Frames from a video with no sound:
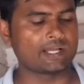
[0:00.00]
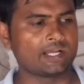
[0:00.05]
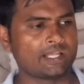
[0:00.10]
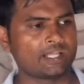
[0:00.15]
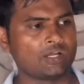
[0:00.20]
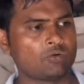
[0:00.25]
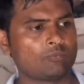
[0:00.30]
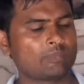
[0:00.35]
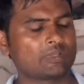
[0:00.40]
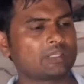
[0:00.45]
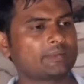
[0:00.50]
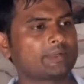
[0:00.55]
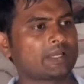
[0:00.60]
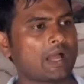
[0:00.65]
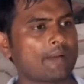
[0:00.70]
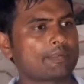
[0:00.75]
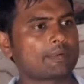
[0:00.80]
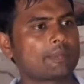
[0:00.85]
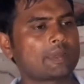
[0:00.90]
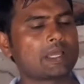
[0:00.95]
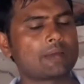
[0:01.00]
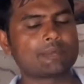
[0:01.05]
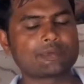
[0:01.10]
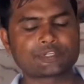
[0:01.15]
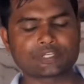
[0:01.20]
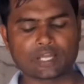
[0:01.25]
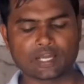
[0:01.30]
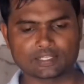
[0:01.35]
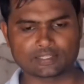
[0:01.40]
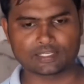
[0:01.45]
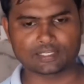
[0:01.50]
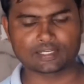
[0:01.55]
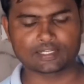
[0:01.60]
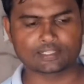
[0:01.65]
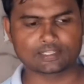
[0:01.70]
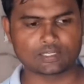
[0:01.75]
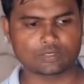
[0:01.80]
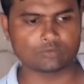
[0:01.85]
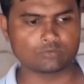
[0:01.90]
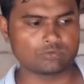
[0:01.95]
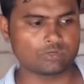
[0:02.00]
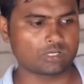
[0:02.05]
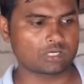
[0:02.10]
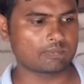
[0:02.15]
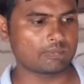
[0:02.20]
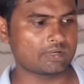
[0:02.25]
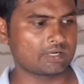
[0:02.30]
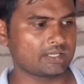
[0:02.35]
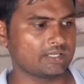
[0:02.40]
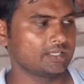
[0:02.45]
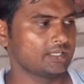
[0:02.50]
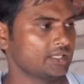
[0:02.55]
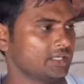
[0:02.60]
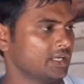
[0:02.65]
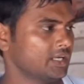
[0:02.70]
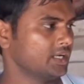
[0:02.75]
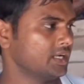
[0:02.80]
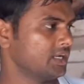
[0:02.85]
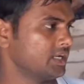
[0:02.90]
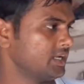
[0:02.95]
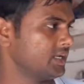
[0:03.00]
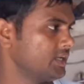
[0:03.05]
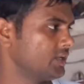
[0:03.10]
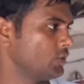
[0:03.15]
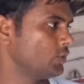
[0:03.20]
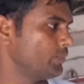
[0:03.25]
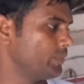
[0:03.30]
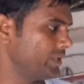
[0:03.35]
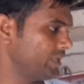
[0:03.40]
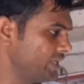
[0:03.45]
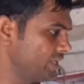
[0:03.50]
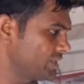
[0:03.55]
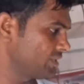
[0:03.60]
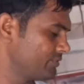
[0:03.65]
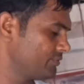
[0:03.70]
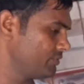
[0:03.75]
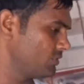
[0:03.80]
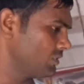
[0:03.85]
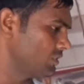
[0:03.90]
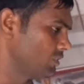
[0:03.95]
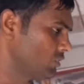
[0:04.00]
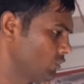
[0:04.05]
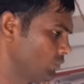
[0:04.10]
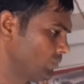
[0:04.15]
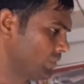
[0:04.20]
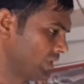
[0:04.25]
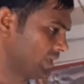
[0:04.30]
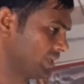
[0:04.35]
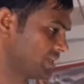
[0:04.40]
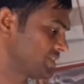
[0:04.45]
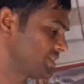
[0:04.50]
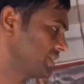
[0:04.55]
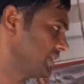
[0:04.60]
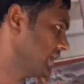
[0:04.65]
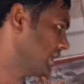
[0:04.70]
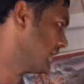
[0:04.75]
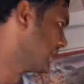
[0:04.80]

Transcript: हूँ मतलब यहाँ पर मैं हमेशा आता रहता हूँ और हमारे उपने उपनेश जी है ना